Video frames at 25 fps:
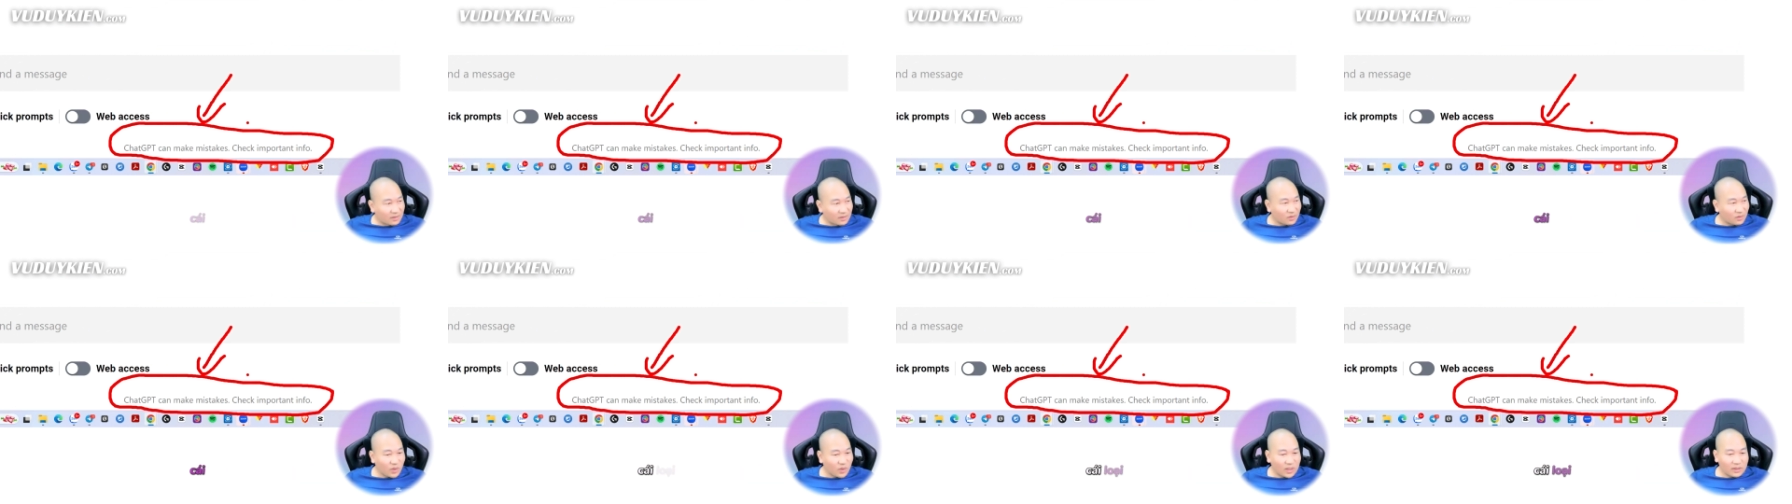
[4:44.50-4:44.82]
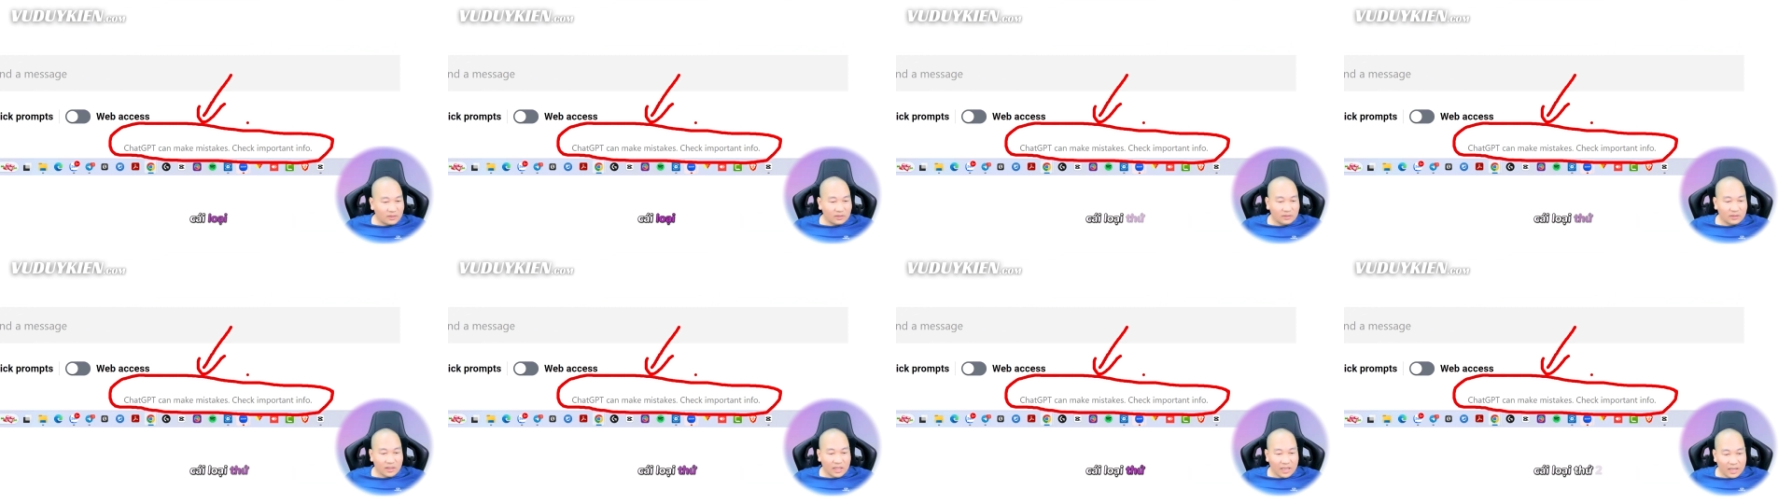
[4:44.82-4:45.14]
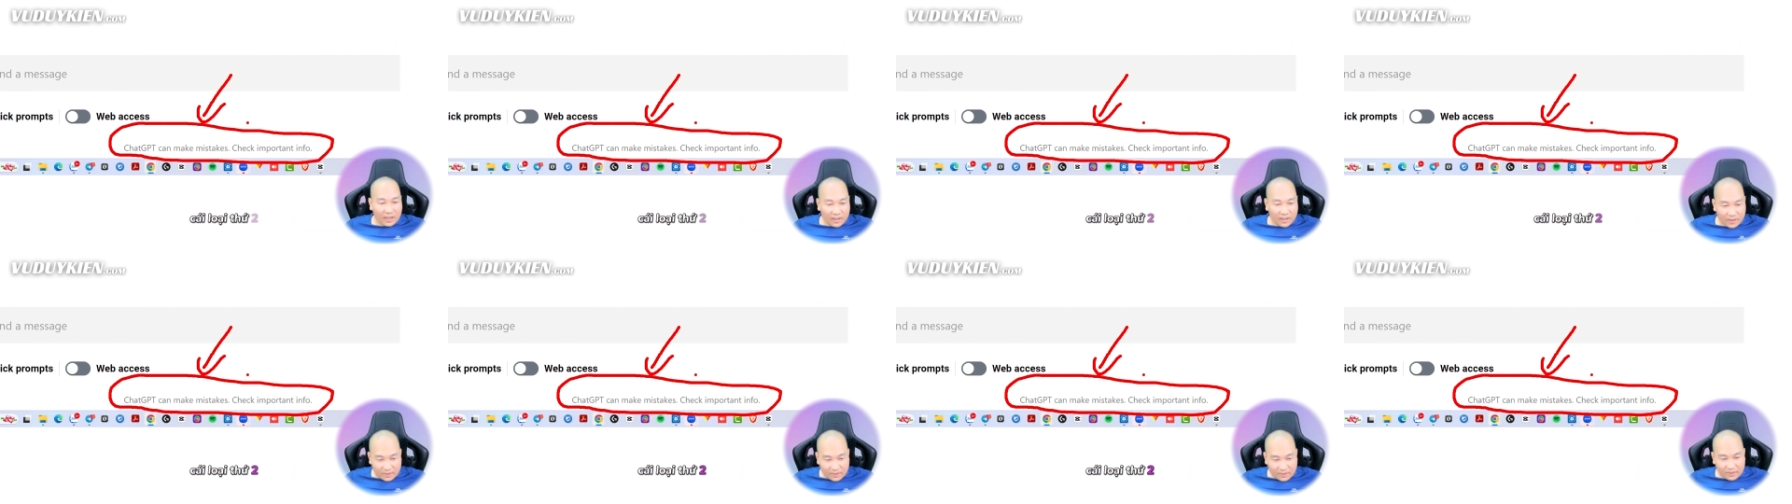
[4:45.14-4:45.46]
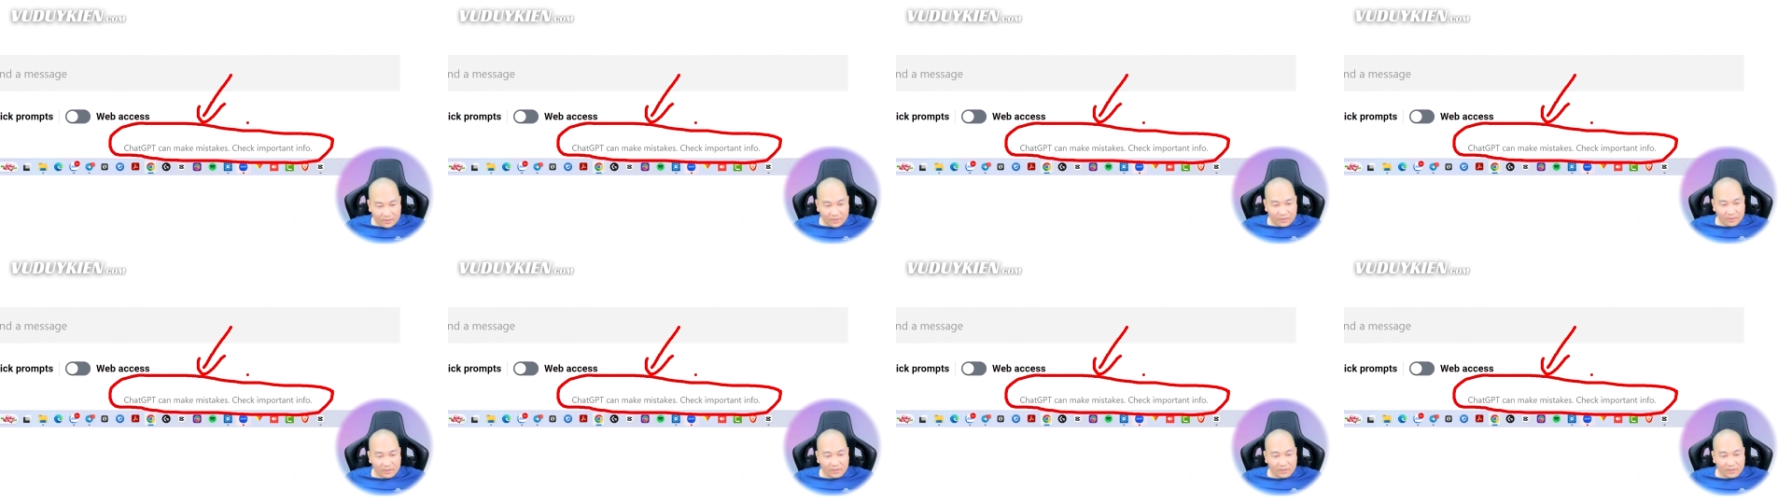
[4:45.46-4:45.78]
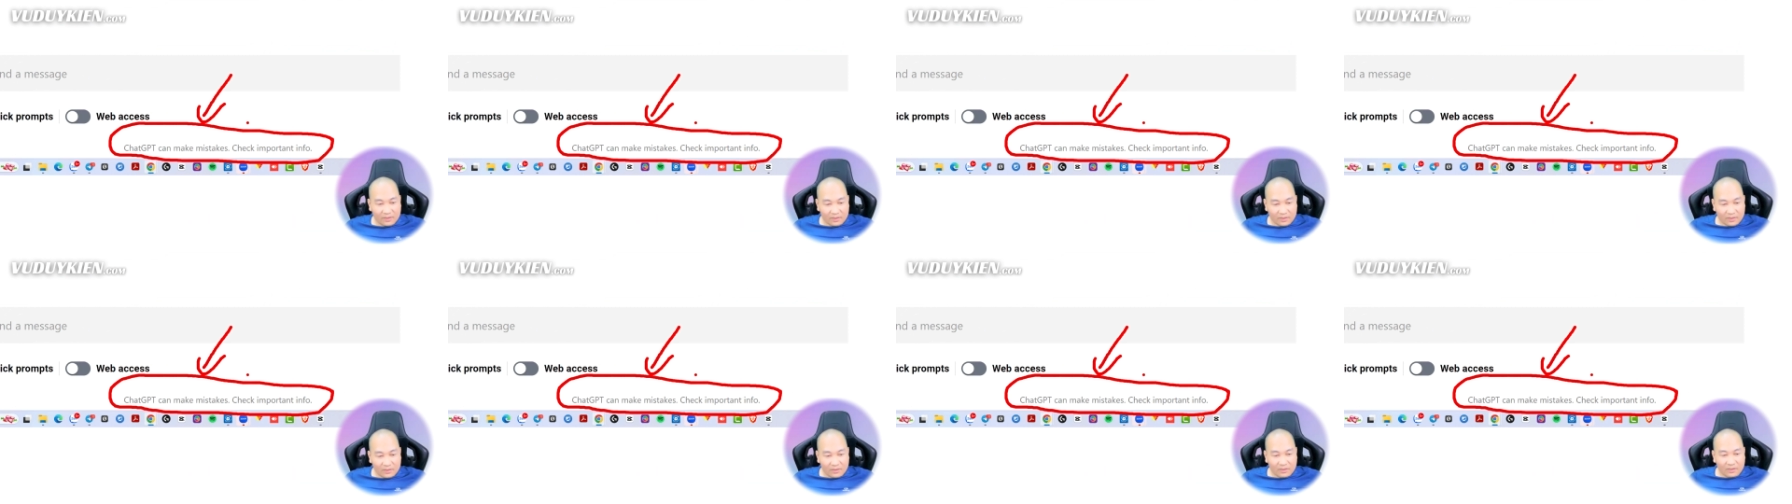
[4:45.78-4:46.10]
Cái loại thứ hai
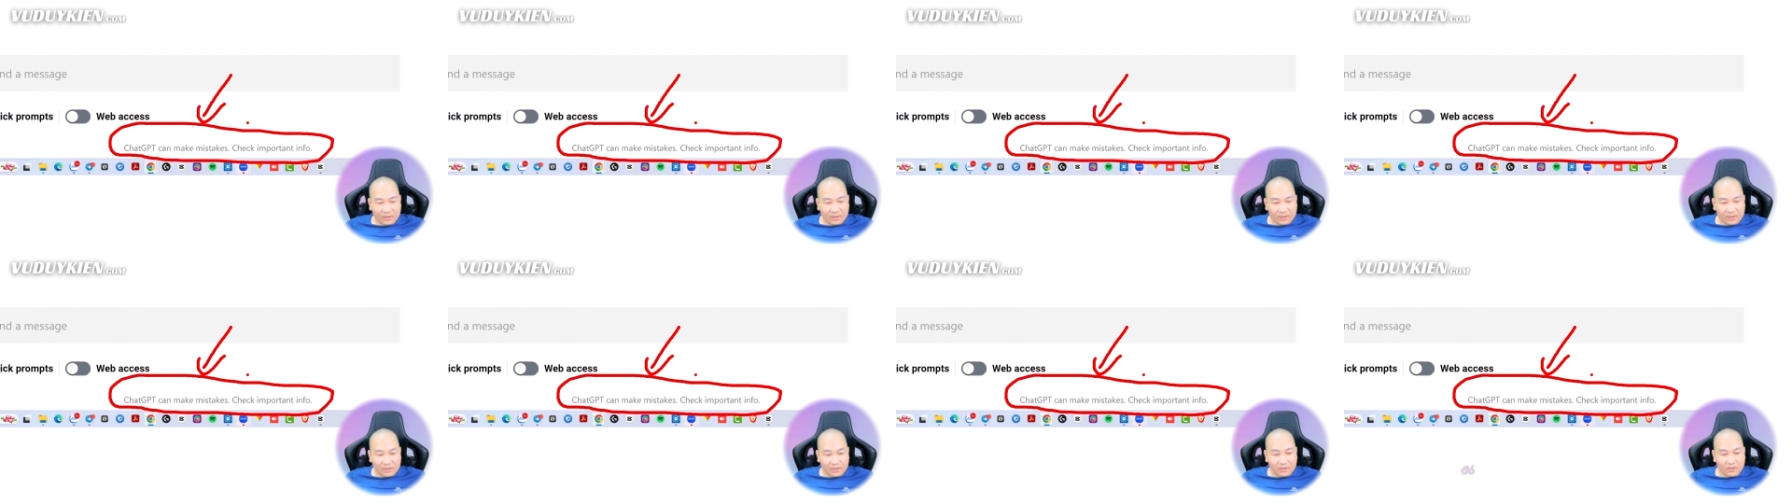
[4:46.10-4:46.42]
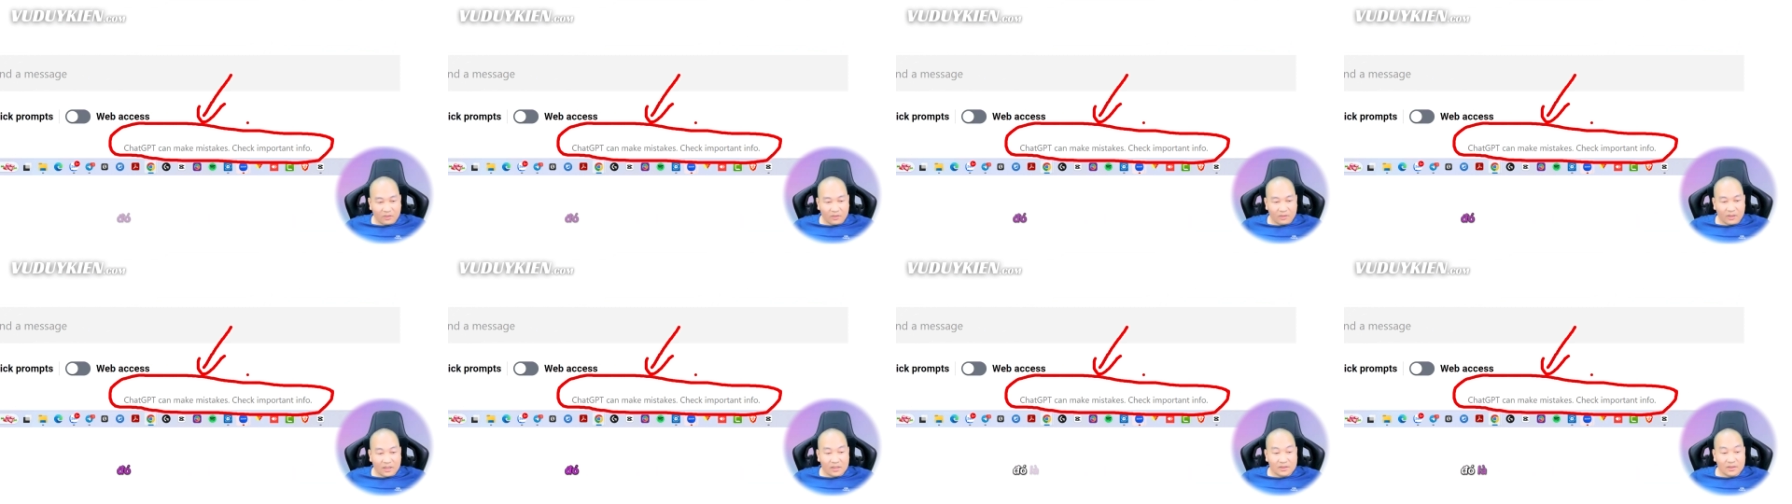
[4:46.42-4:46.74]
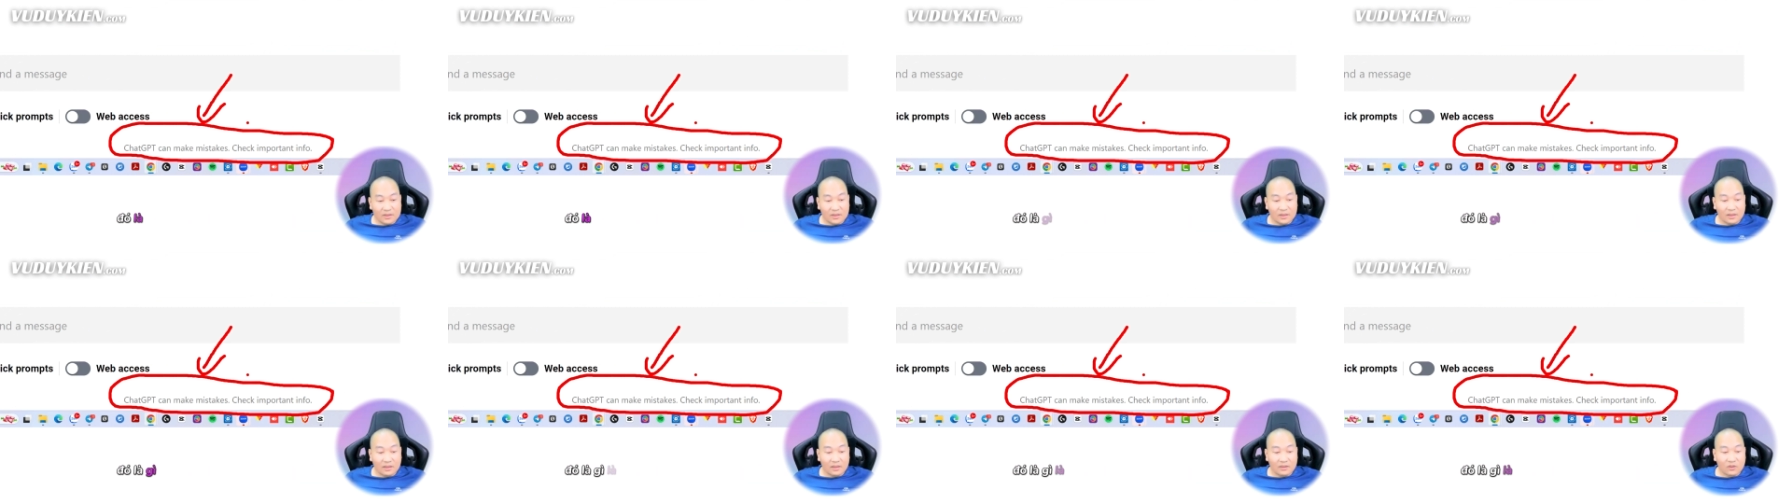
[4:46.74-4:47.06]
đó là gì?